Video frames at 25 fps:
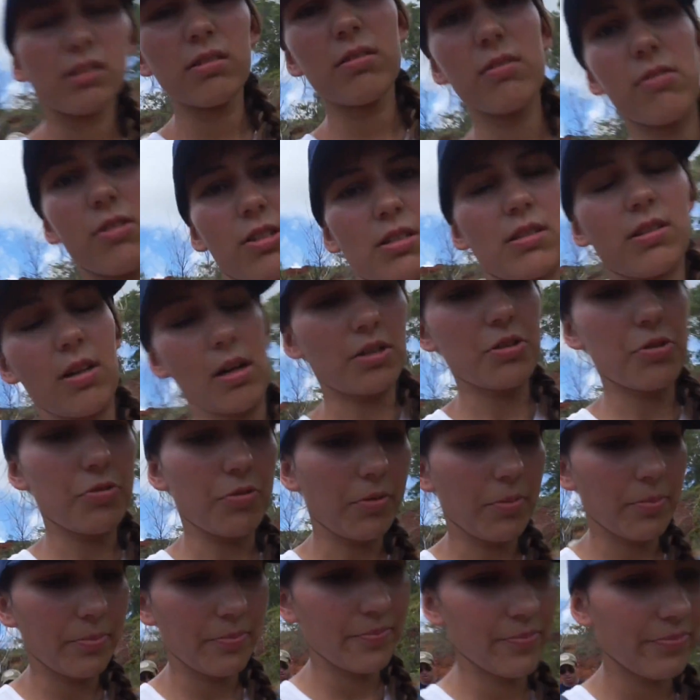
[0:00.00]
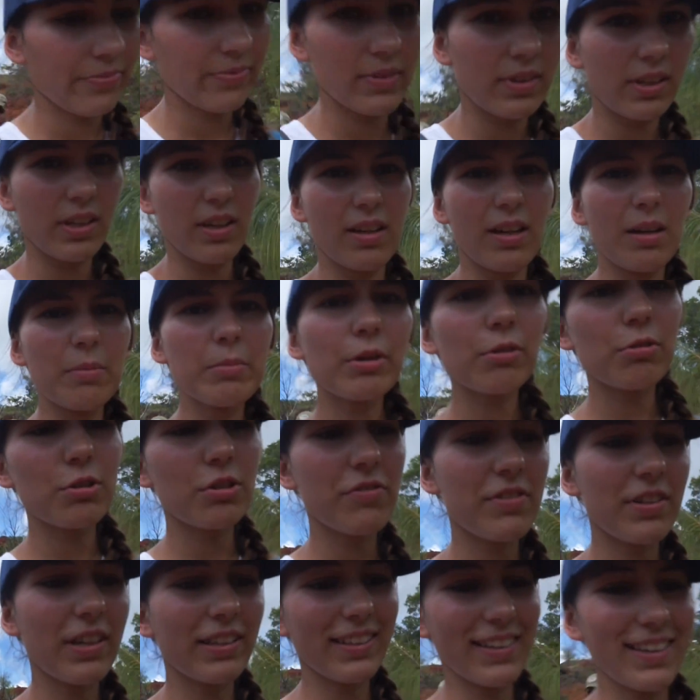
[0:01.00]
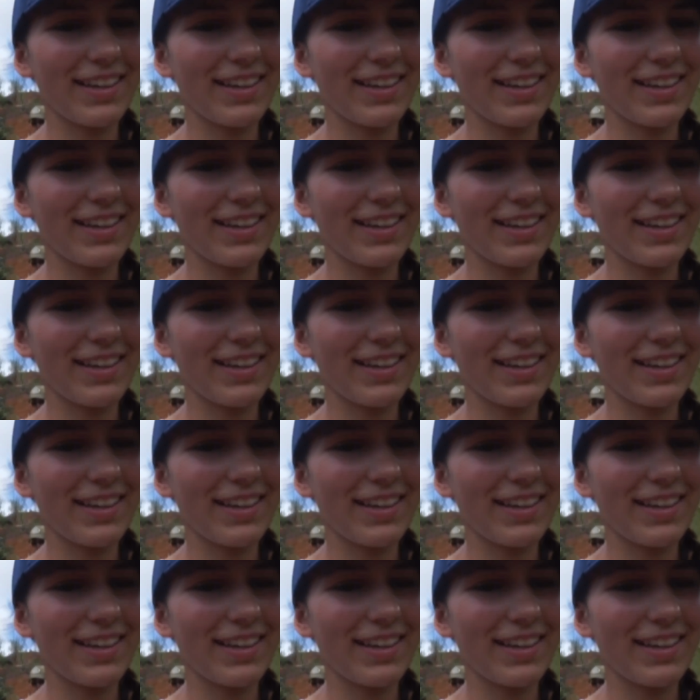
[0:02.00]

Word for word: Но ну, ничего страшного. И камера уже вся